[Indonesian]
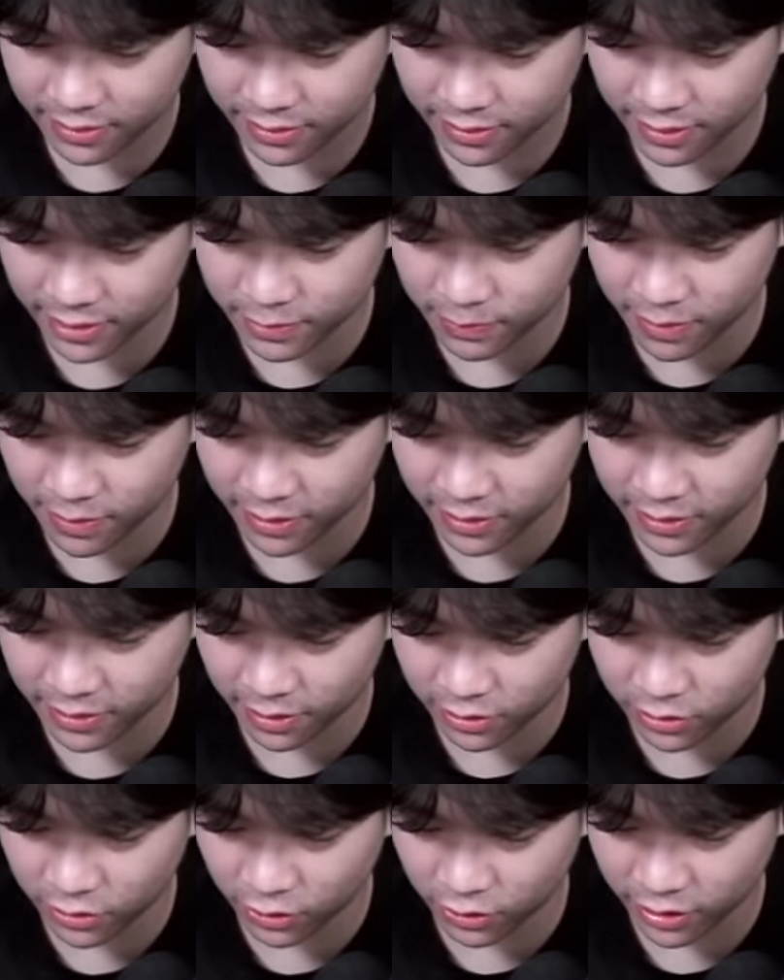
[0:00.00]
Nice banget
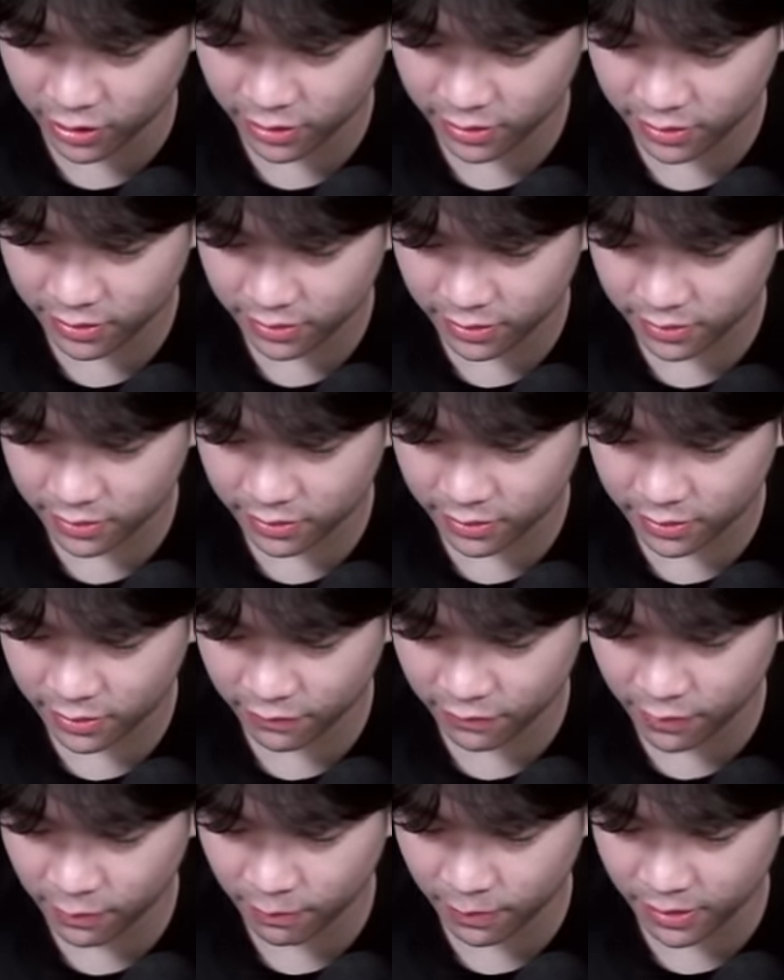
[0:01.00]
dirtotnya.
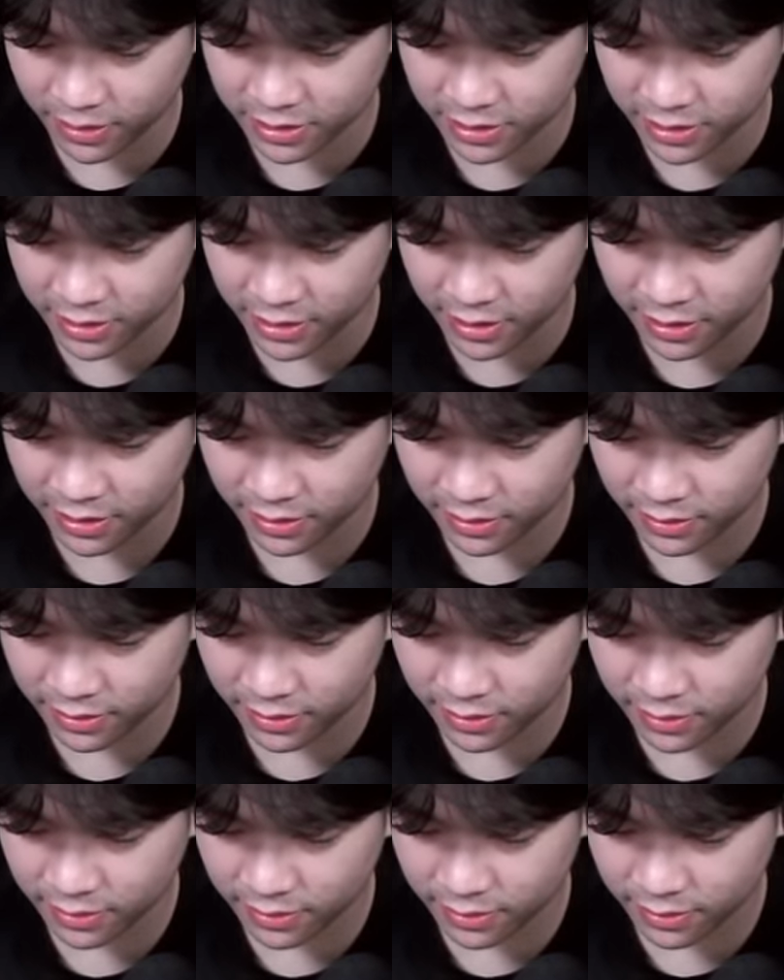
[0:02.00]
Farming di sini dah.
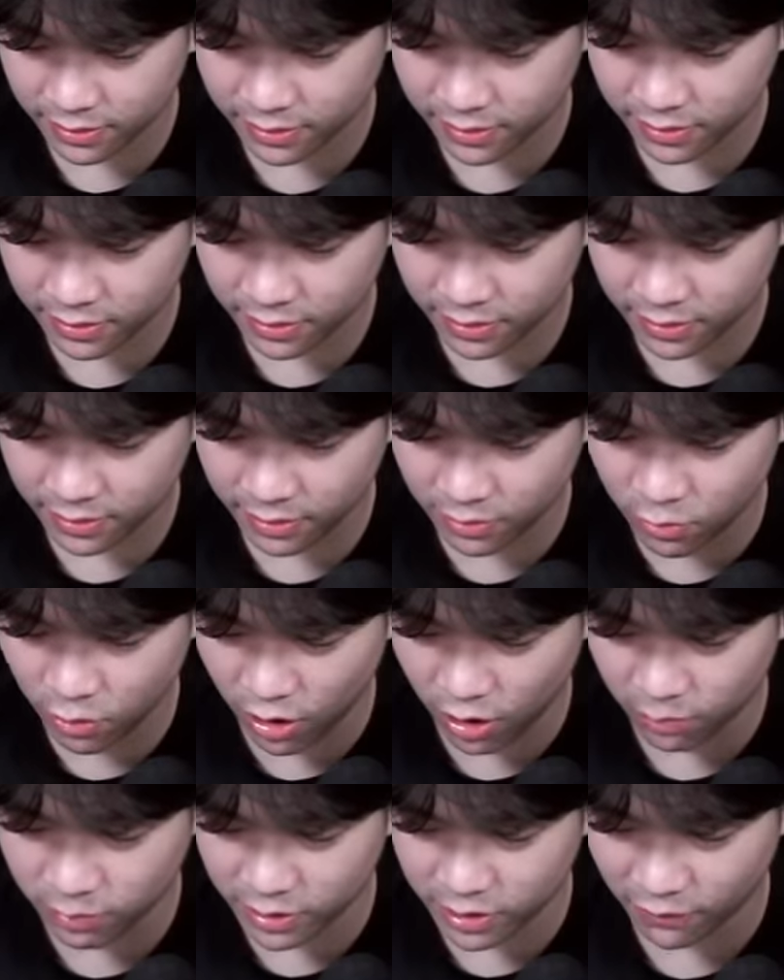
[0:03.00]
Ini gue
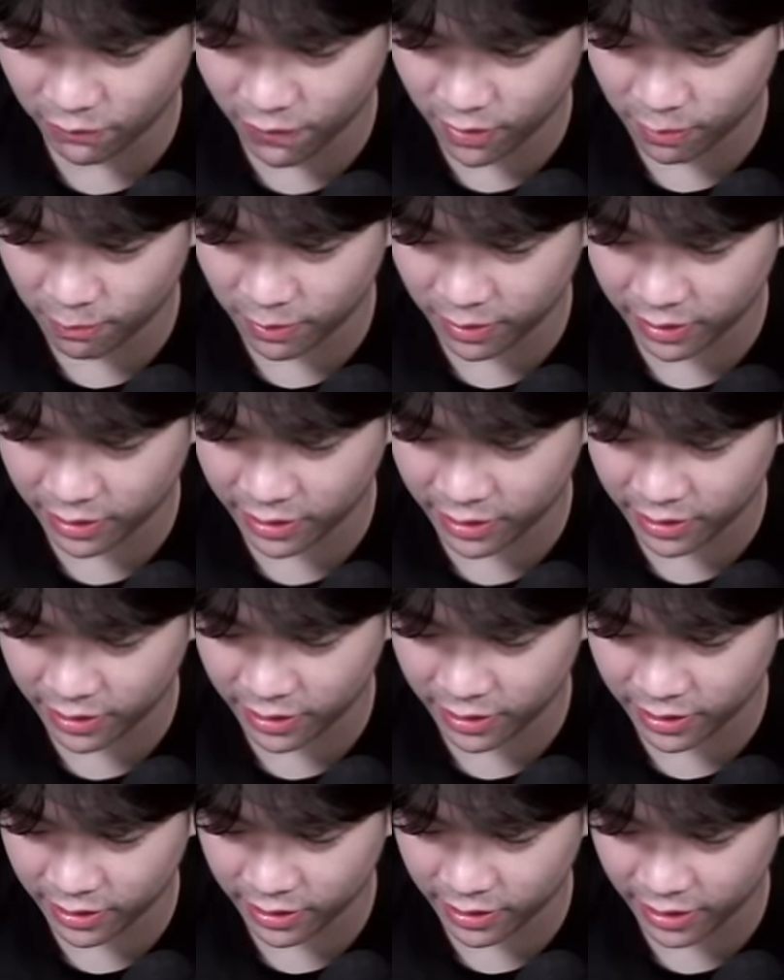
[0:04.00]
gak bisa farming
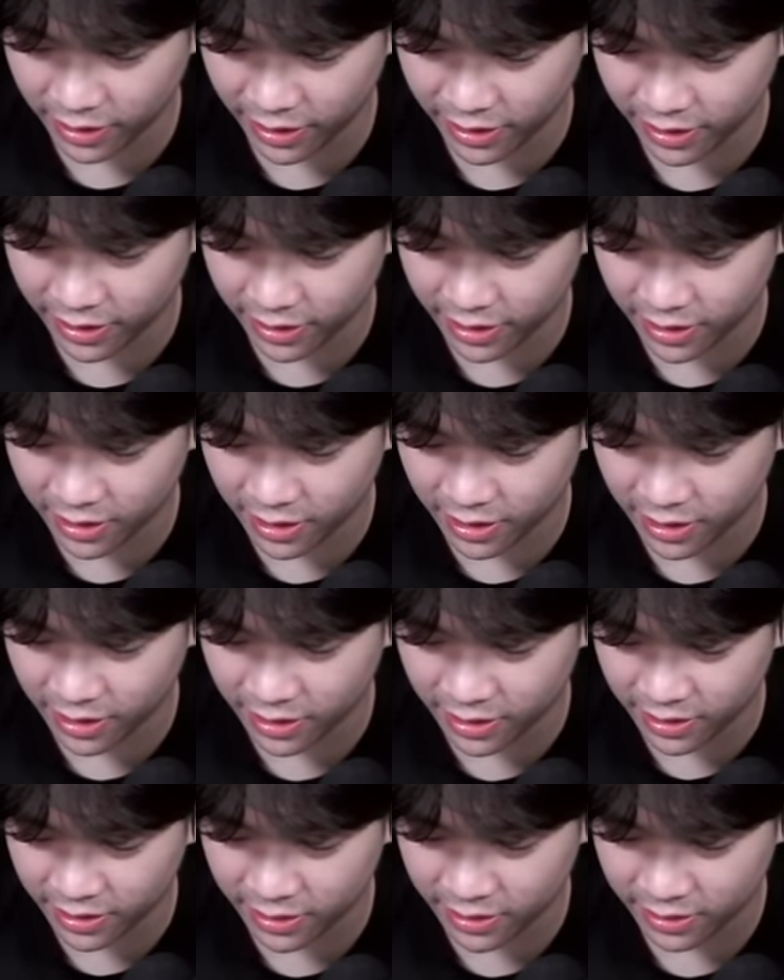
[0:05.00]
di lane ini agak
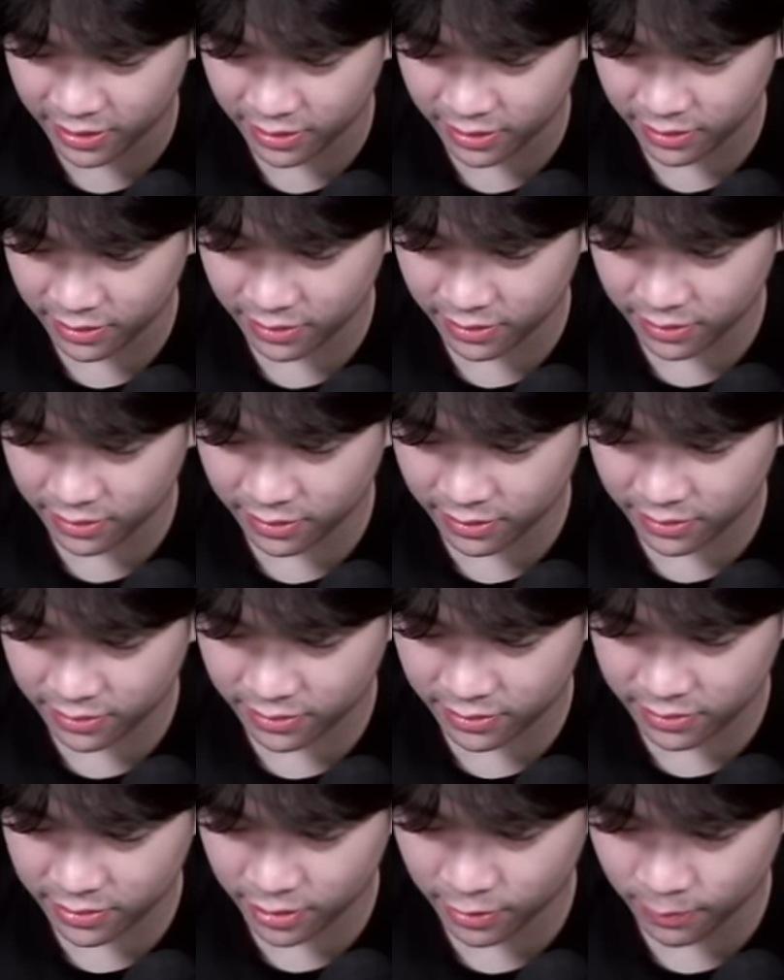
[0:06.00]
ngeri nih.
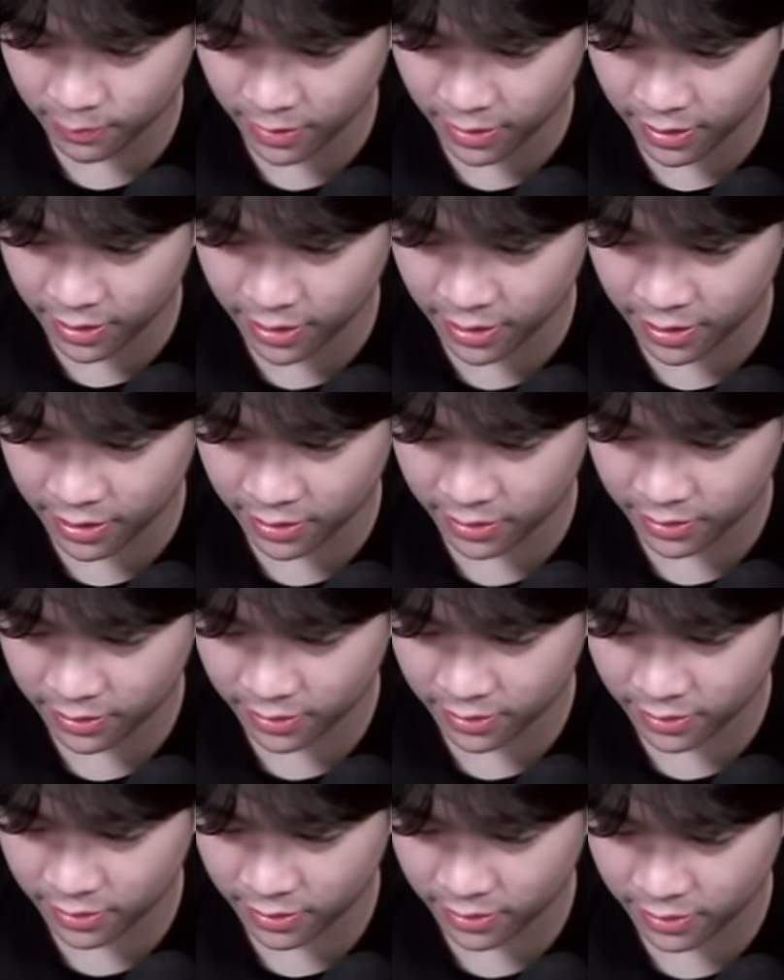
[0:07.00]
Bar.
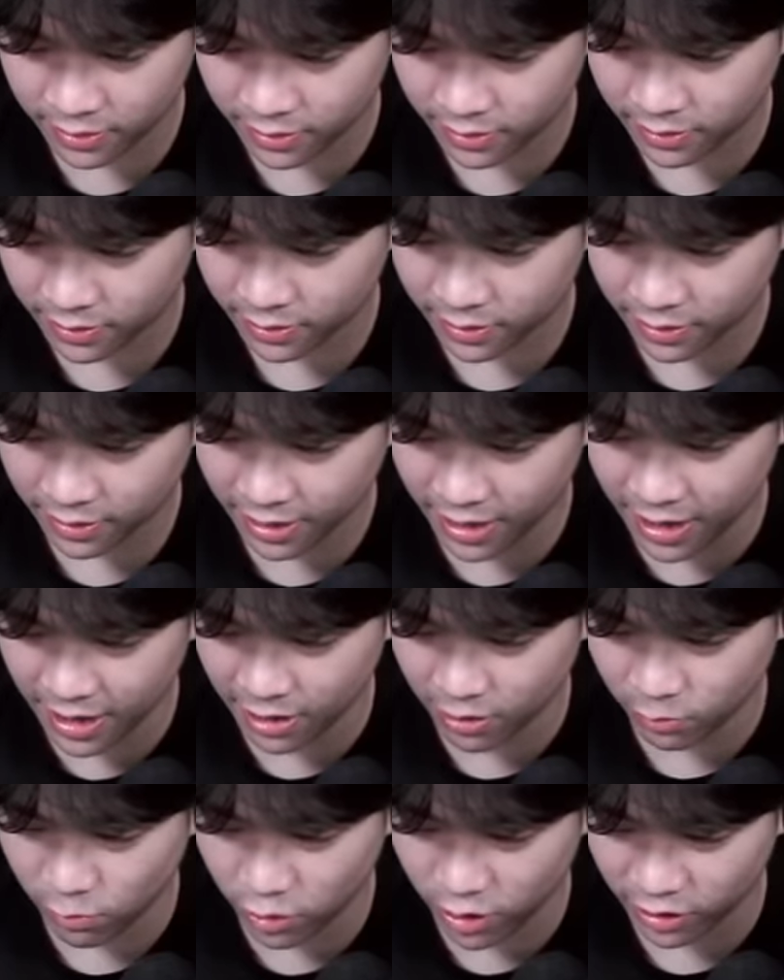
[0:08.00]
Nah,
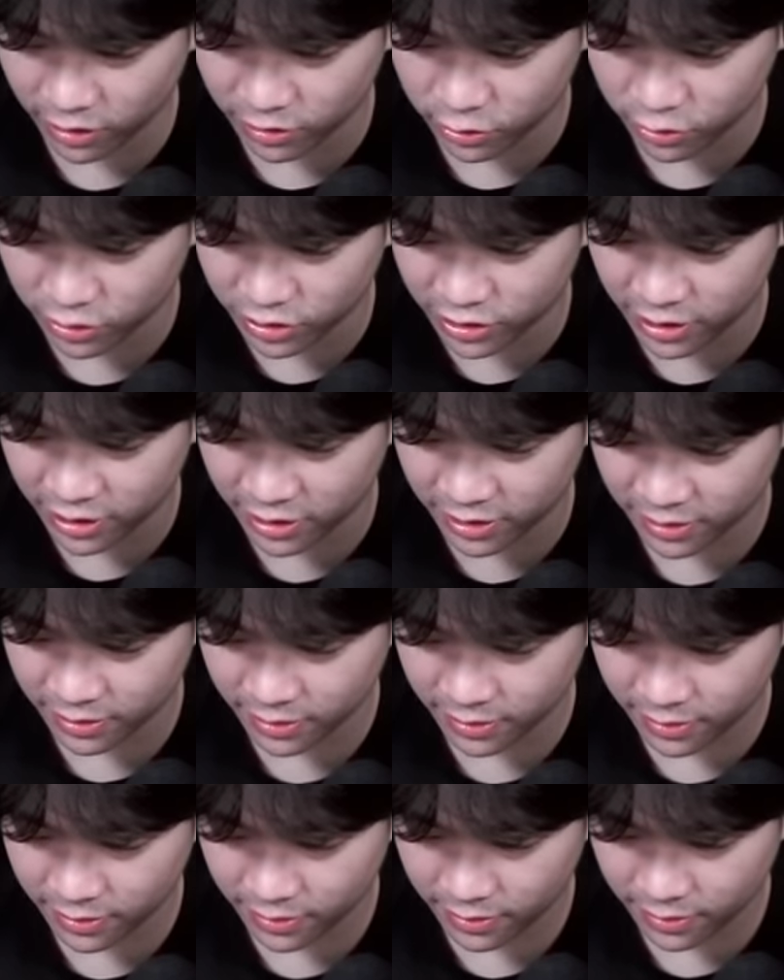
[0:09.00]
kebuka Isun Sin.
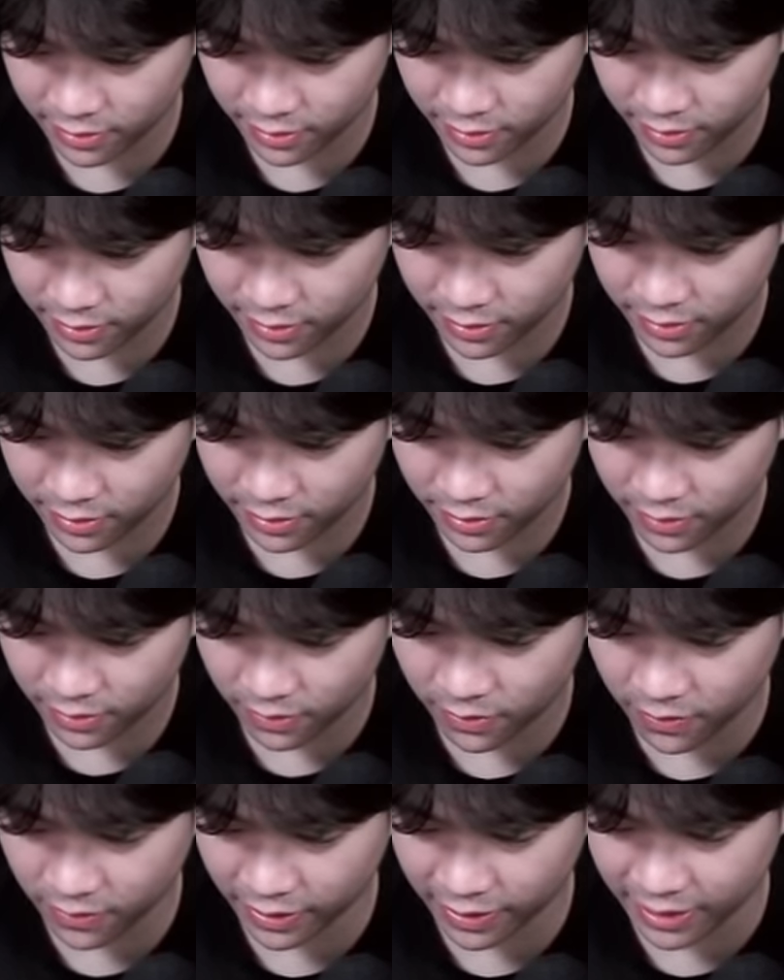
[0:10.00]

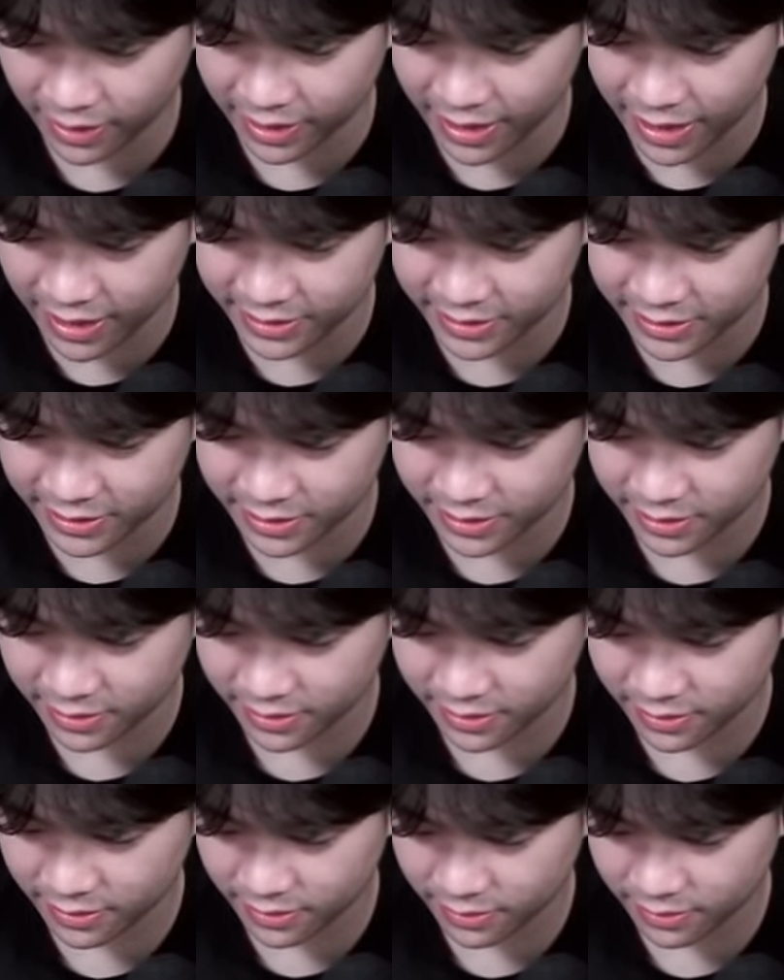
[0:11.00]
Oke, okay, nice.